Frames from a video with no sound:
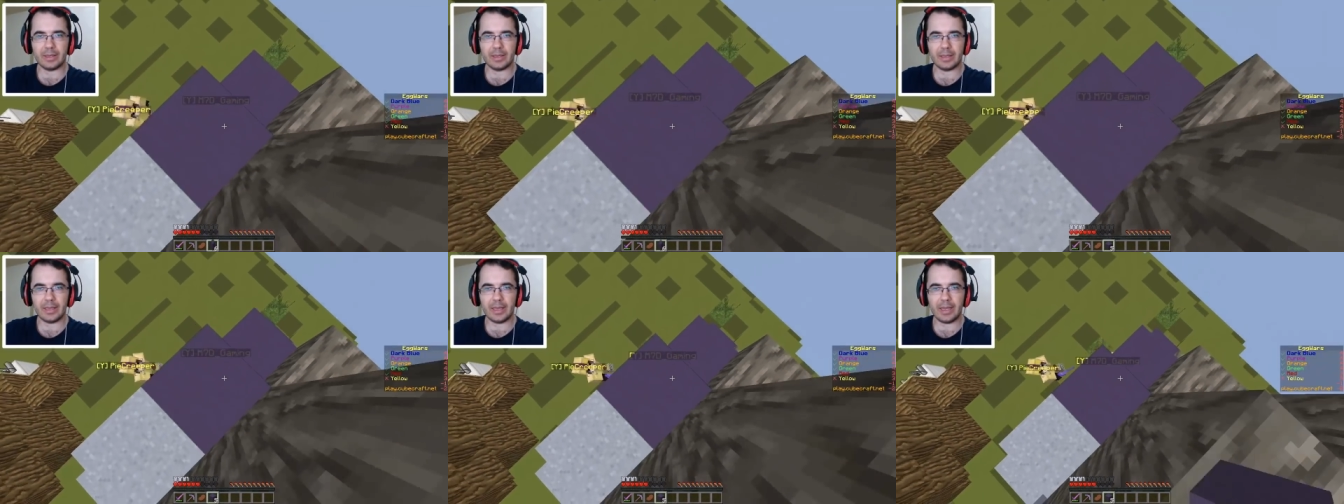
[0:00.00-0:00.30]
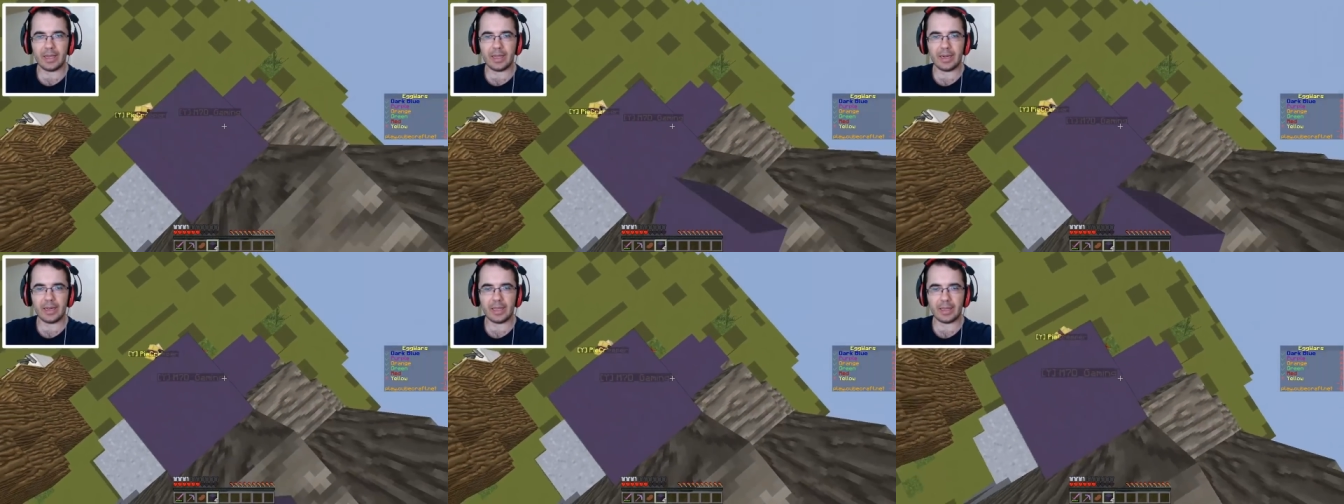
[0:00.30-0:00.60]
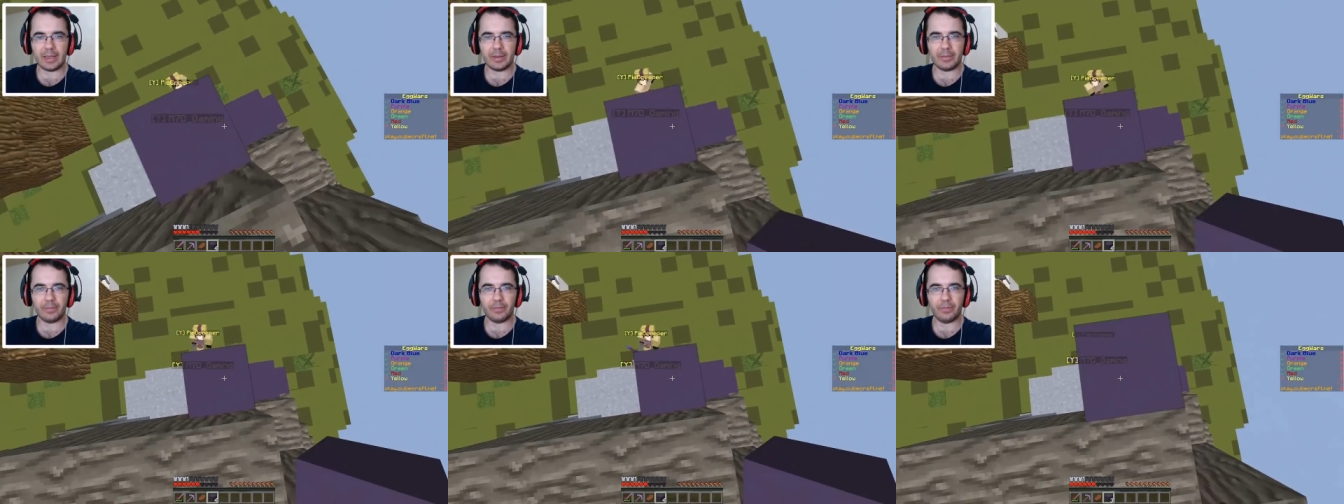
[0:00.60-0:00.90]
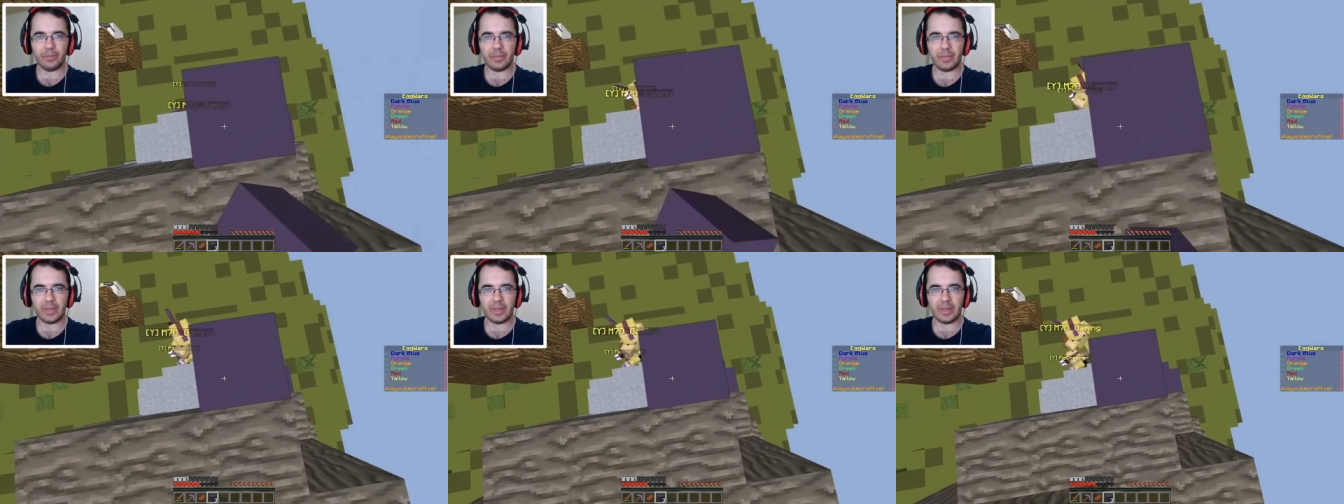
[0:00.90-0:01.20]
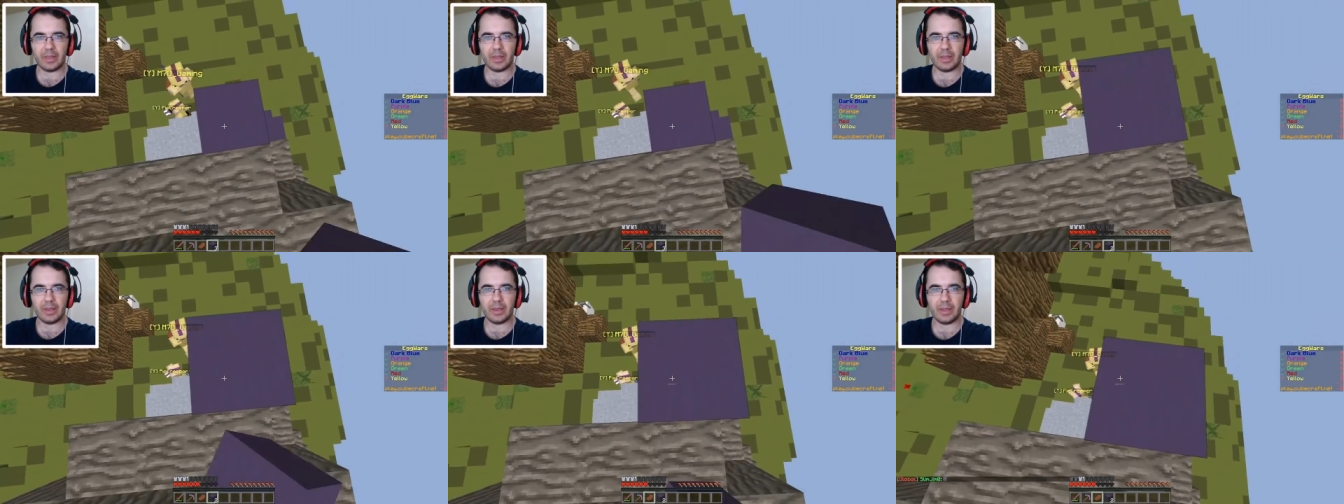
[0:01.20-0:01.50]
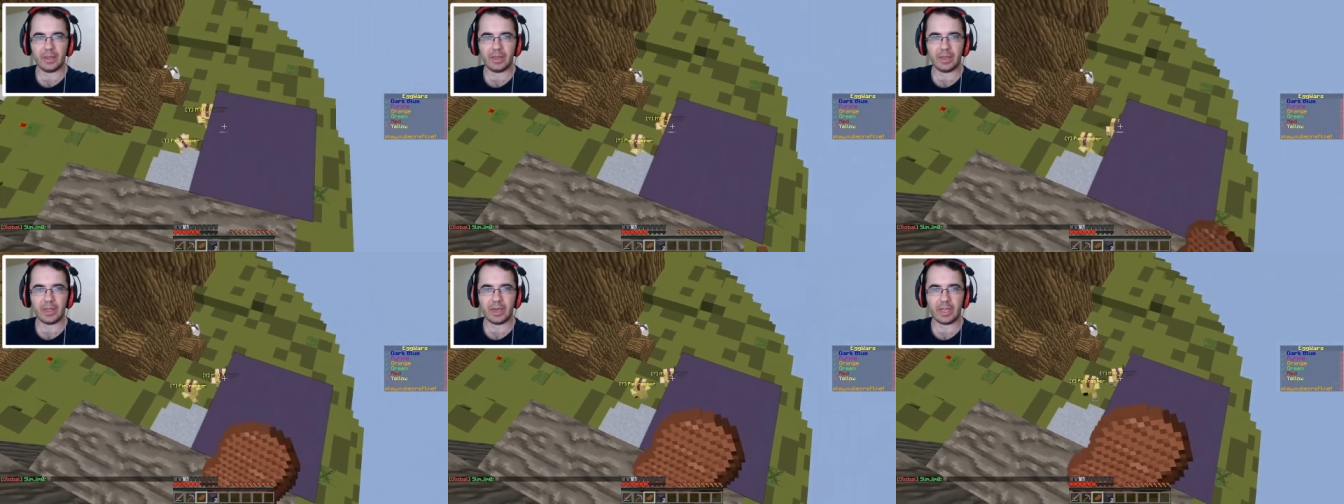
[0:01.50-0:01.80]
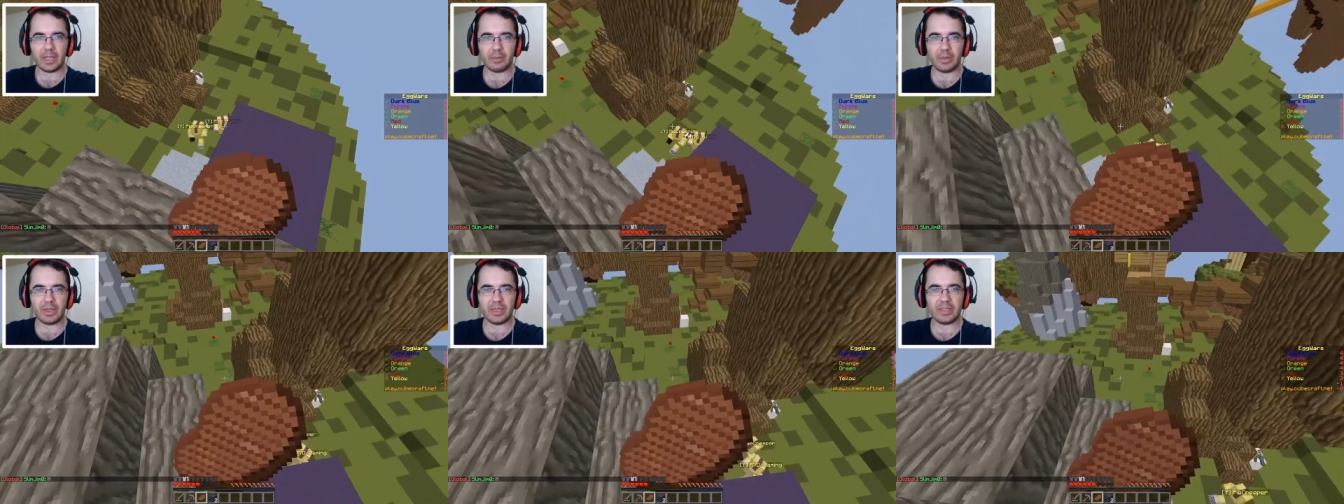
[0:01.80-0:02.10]
Yani
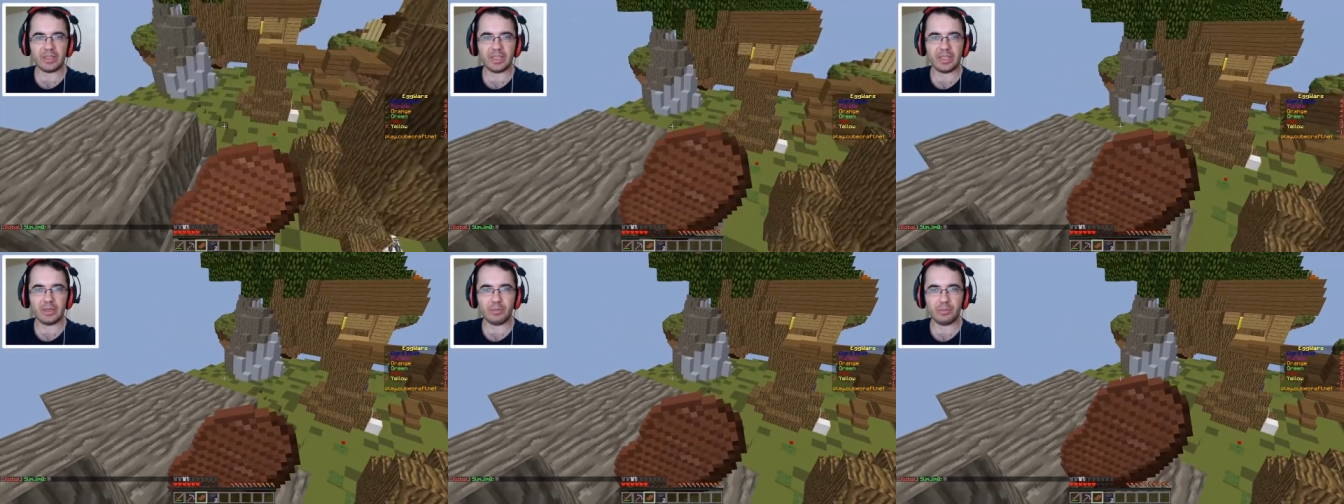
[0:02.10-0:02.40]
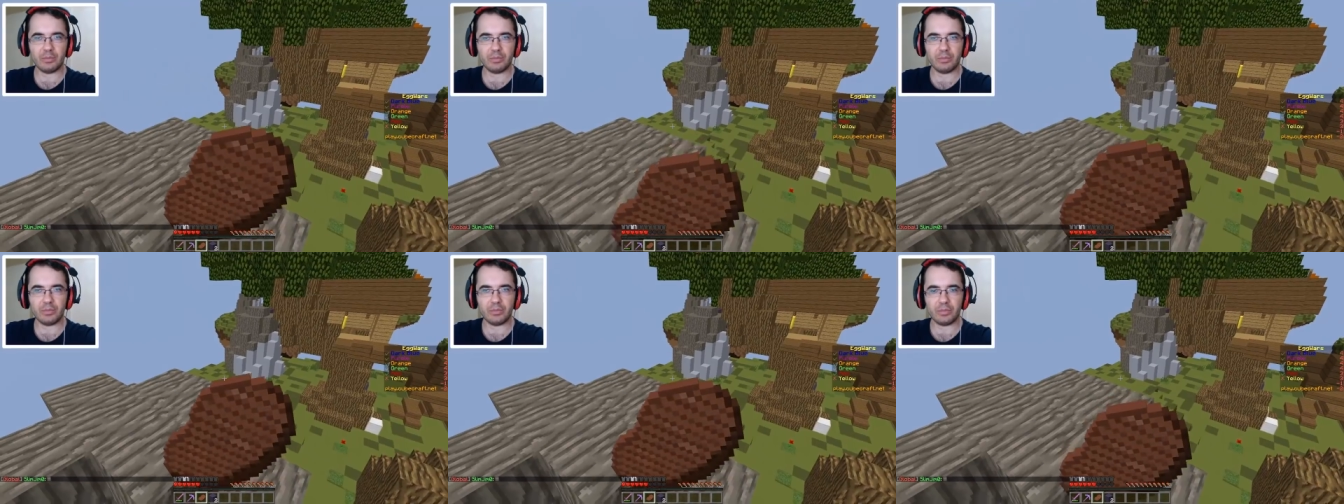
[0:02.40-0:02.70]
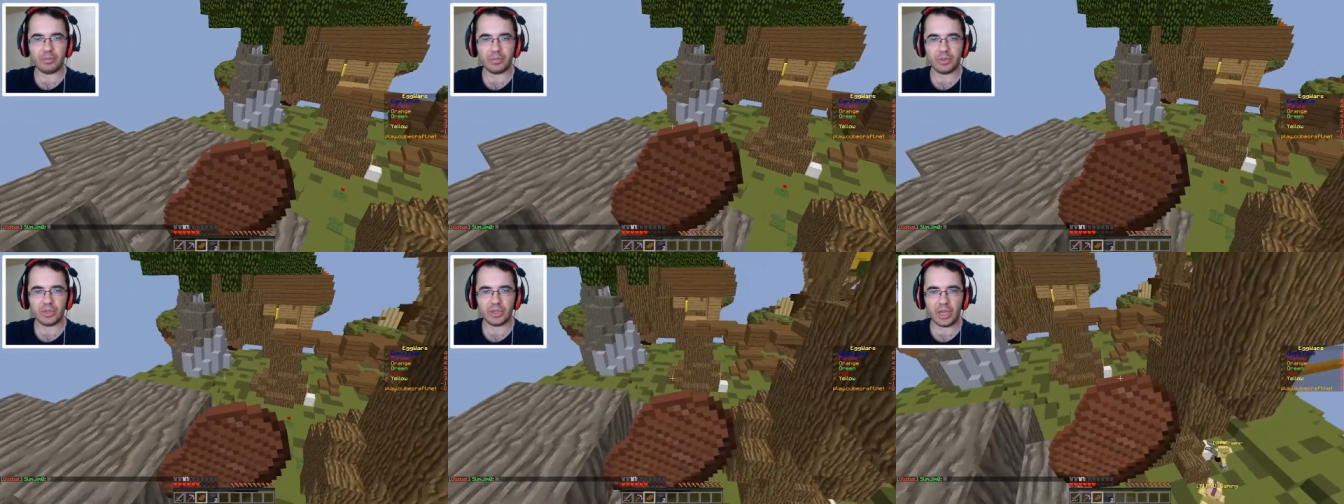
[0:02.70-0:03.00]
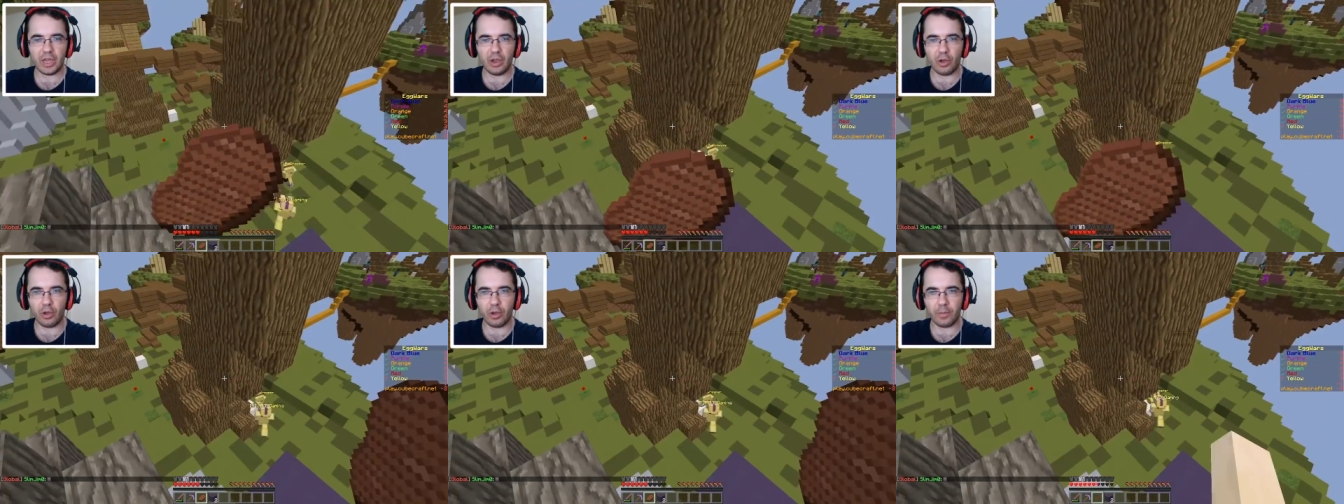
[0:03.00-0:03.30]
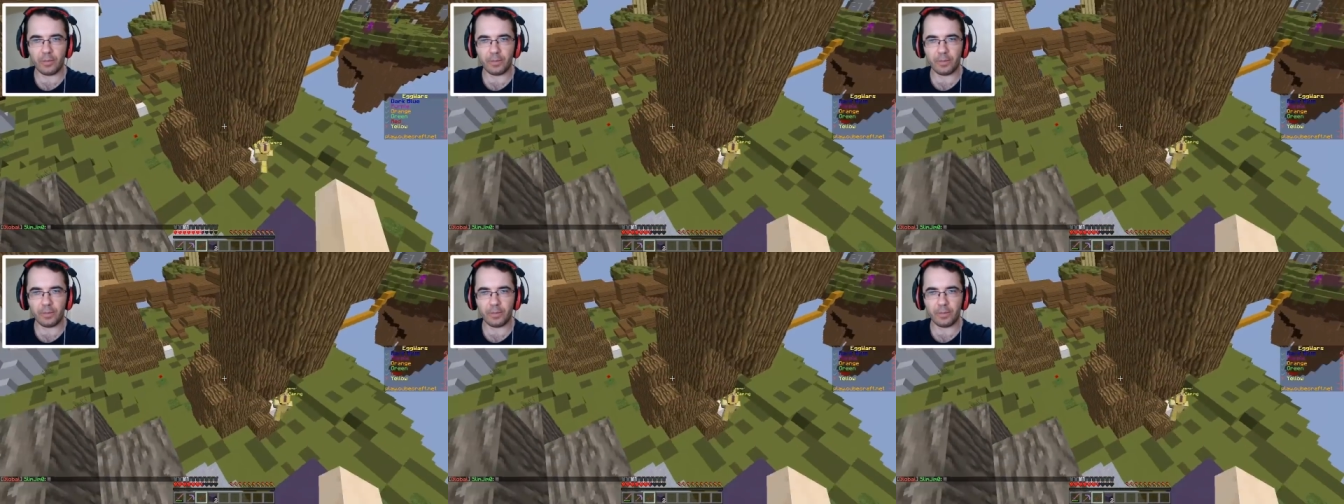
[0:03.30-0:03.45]
anlatmak istediğim şey var.